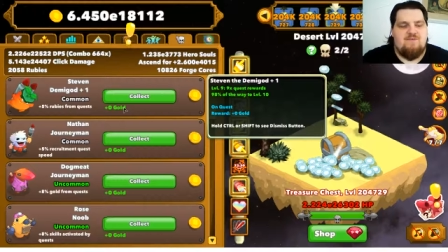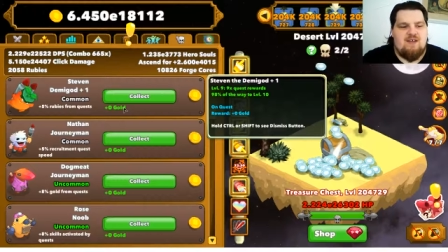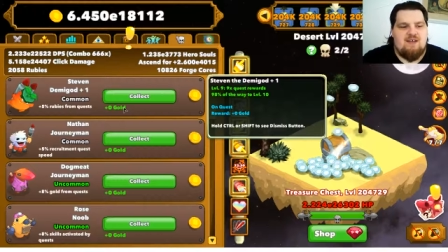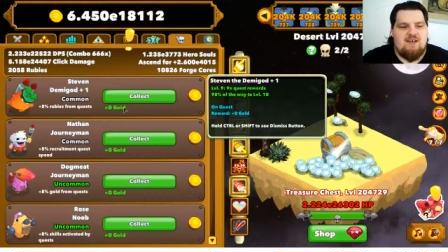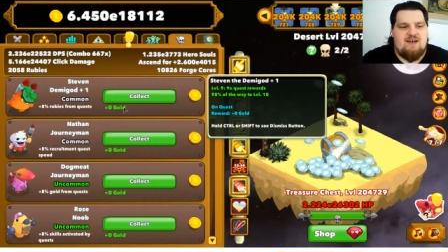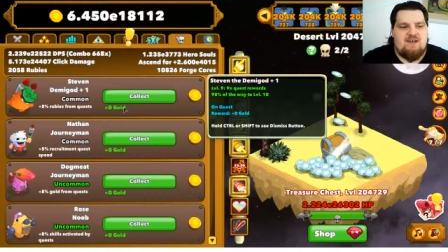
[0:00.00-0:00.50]

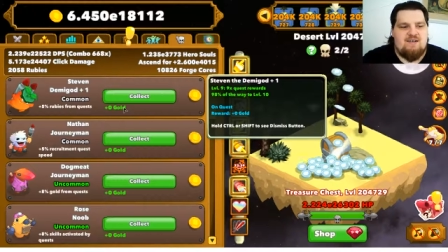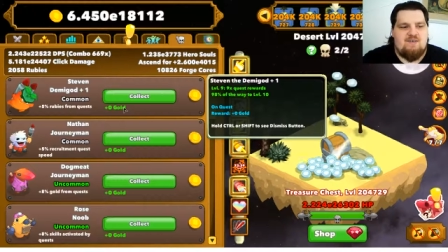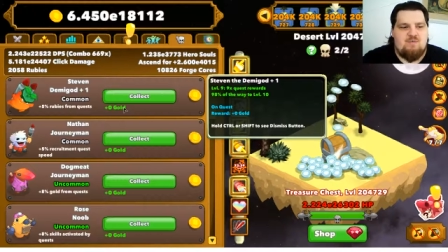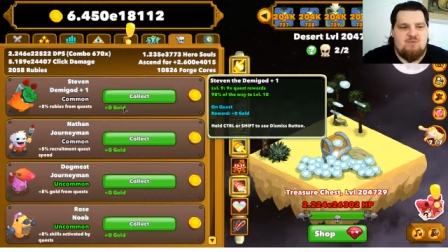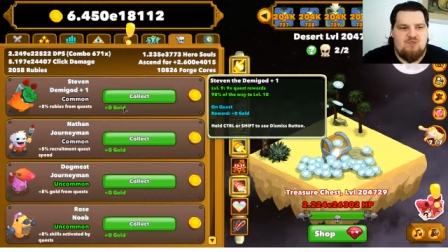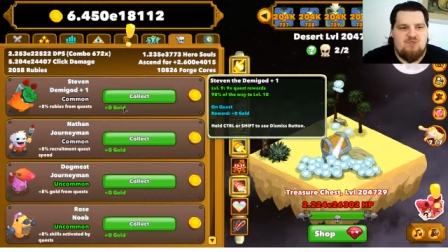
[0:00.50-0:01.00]
dann
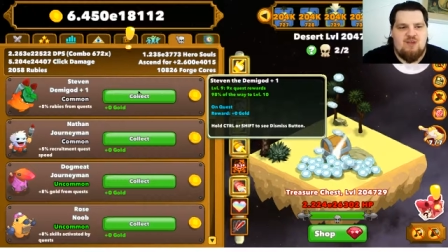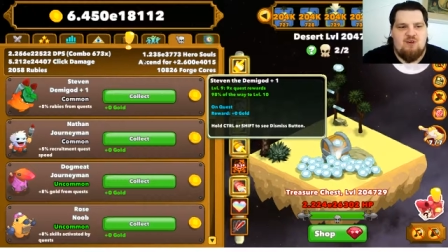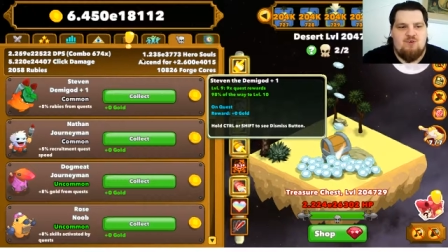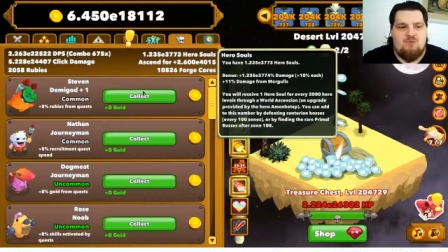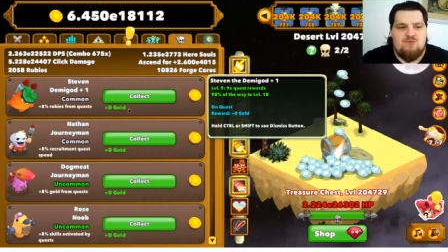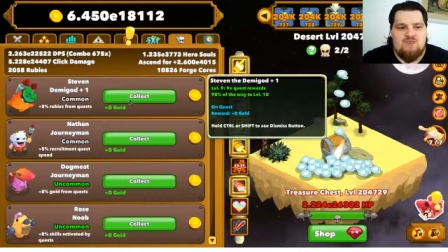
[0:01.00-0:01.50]
müsst ihr,
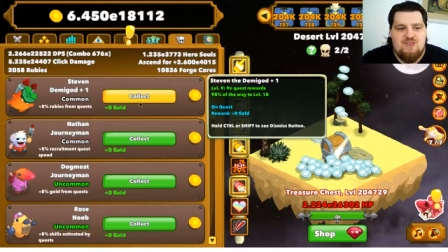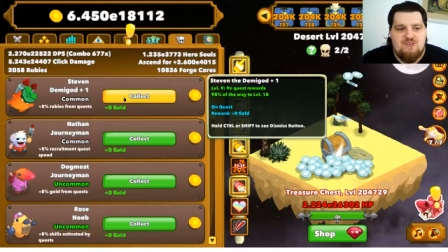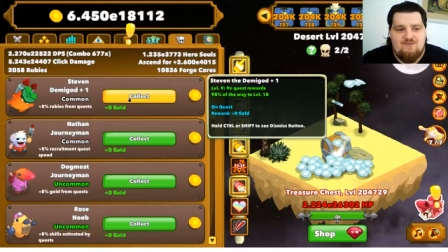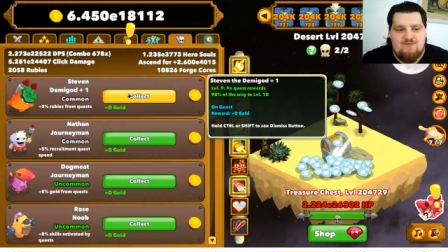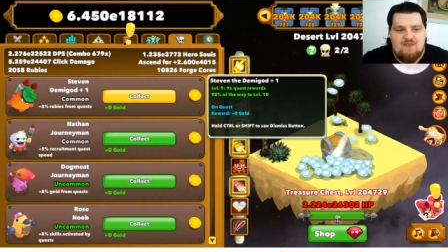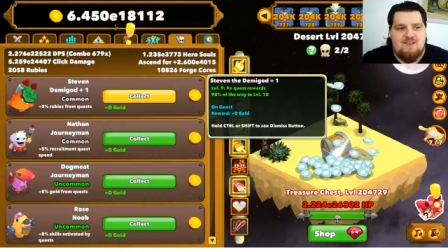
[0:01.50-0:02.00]
um
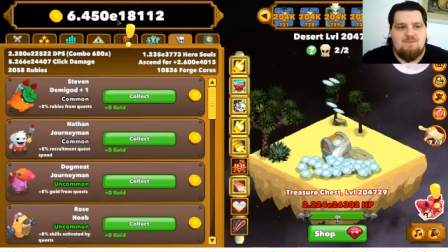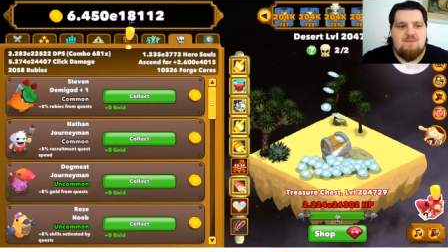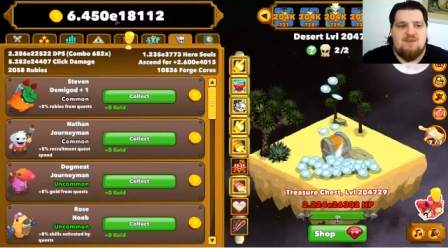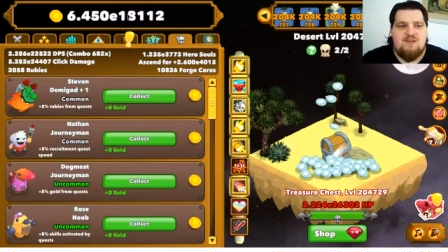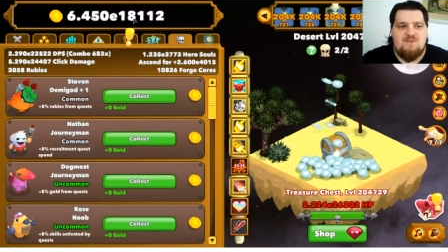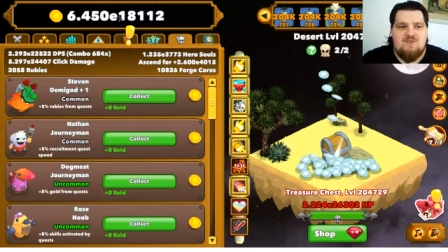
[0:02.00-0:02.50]
diesen Wert mit
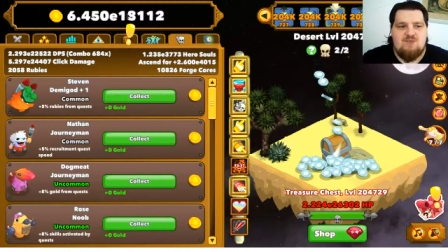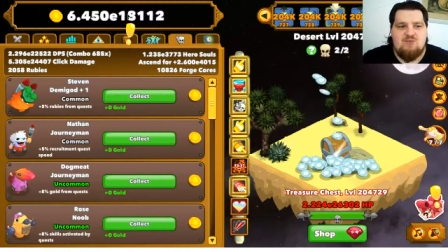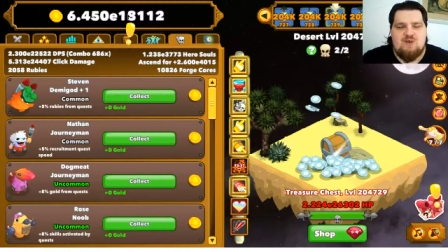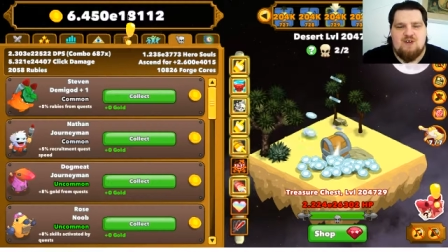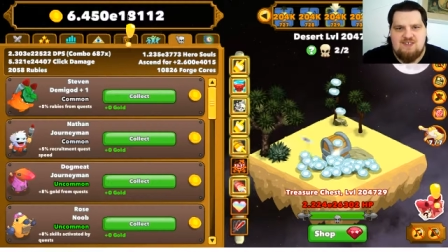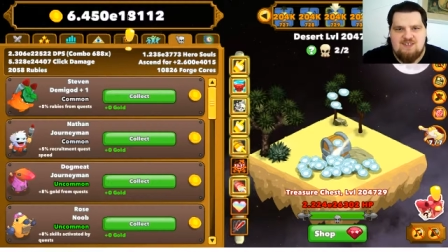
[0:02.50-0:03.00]
dem Wert zu
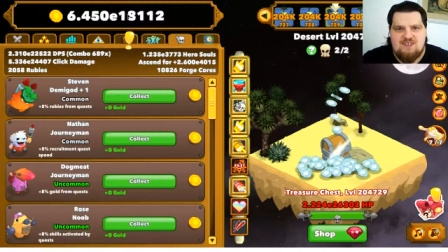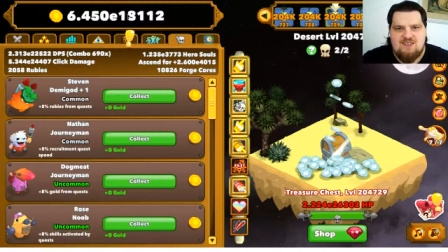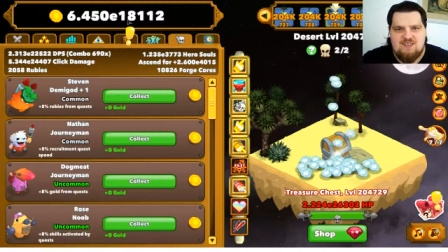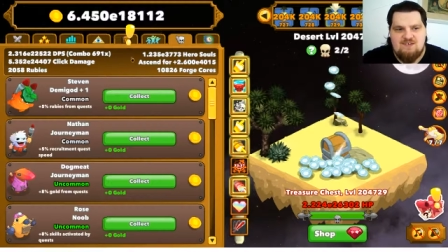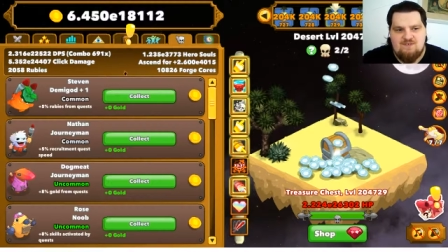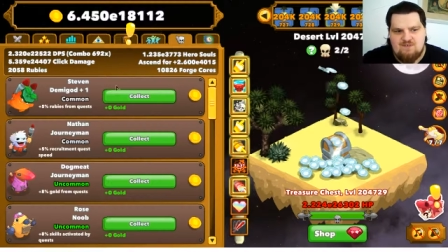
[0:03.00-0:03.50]
addieren,
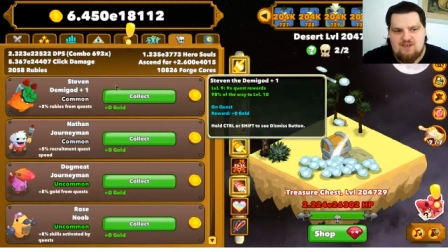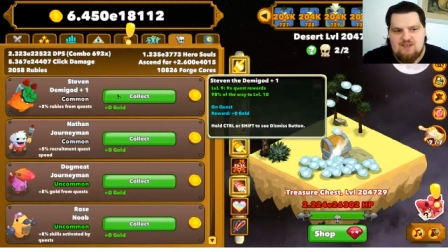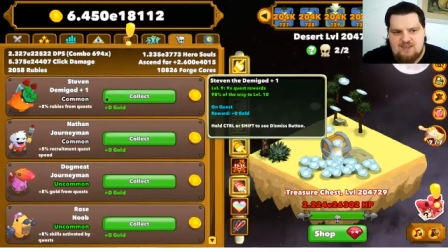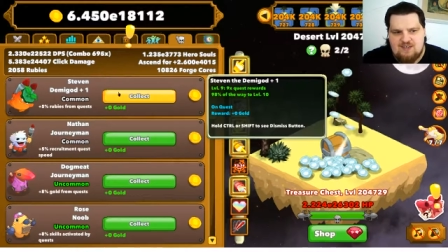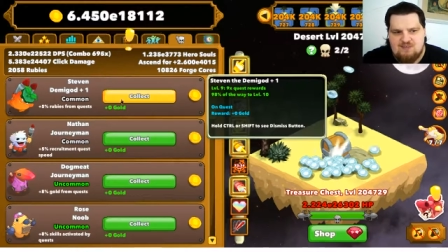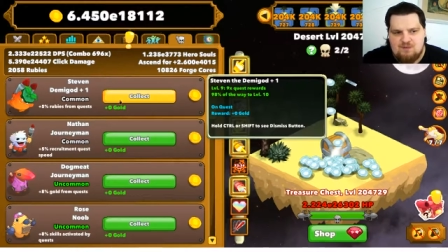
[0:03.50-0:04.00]
weil
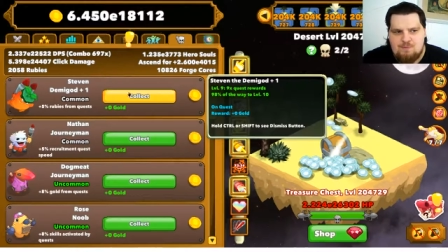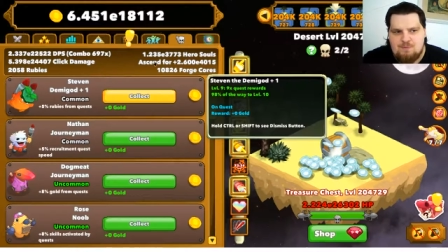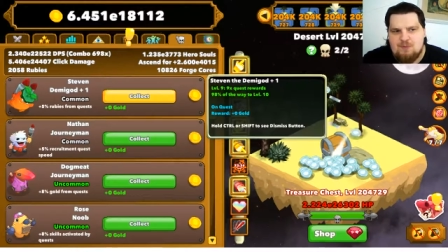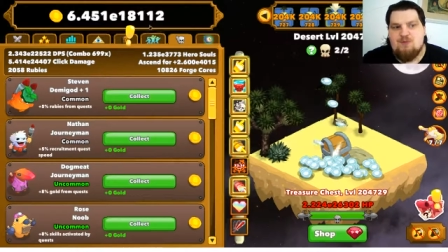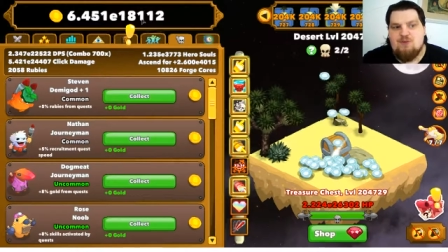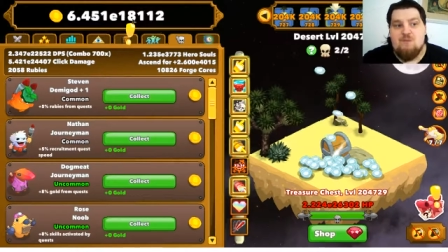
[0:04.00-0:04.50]
das Gold
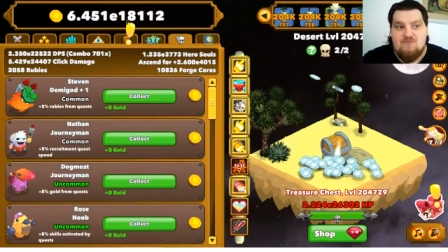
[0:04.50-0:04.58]
bekommen